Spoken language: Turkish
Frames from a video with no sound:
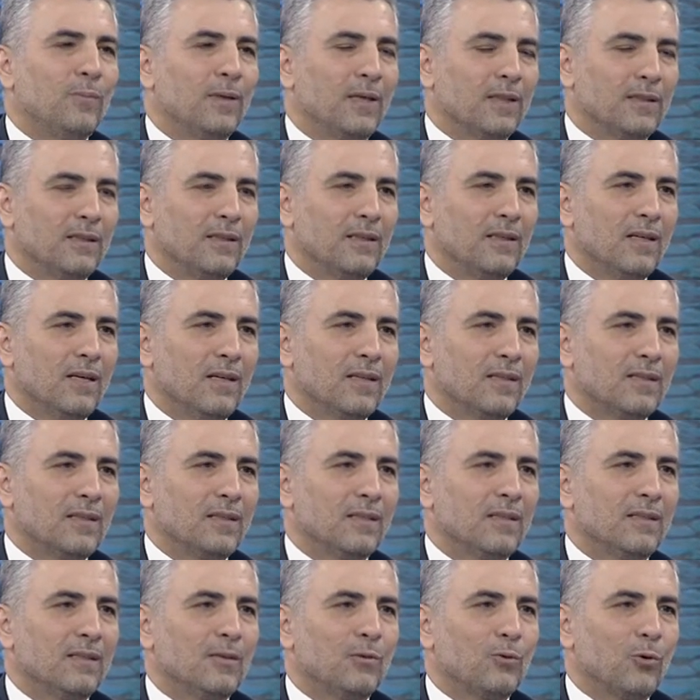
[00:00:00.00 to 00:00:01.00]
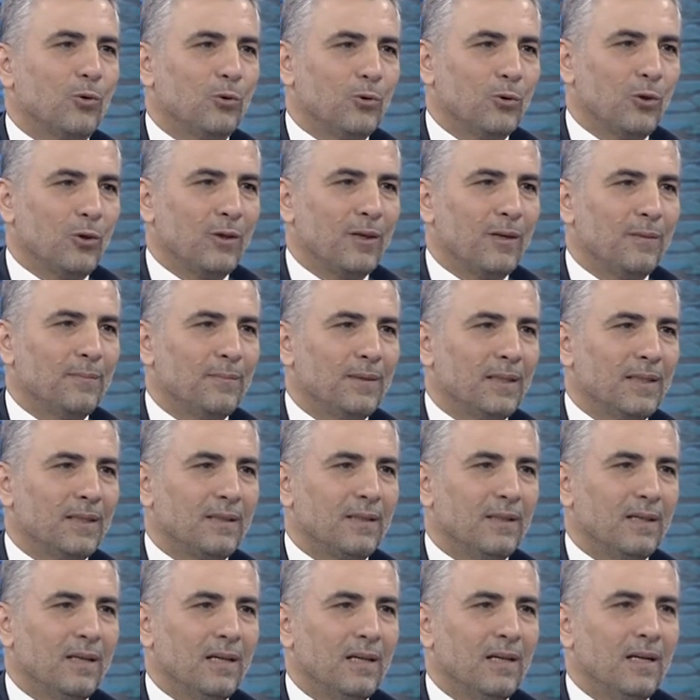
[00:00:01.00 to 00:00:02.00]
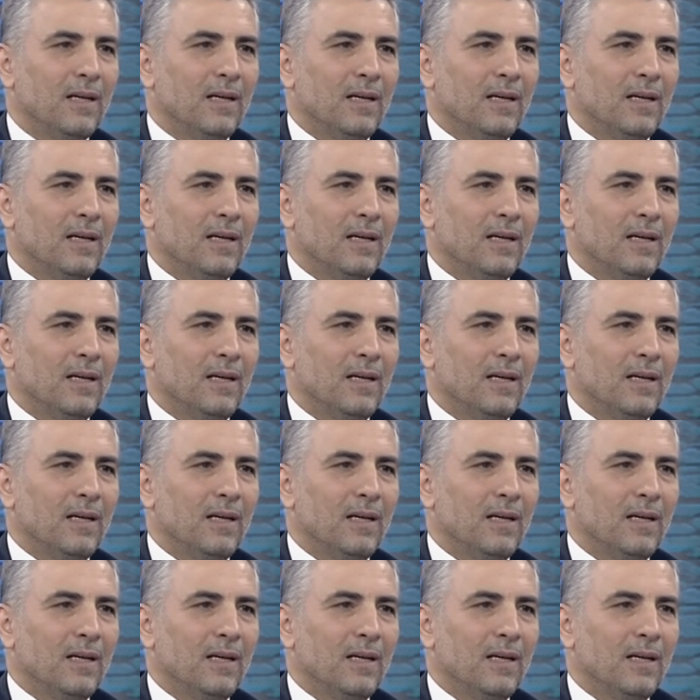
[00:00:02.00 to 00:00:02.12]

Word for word: Hatırlarsanız o dönemde de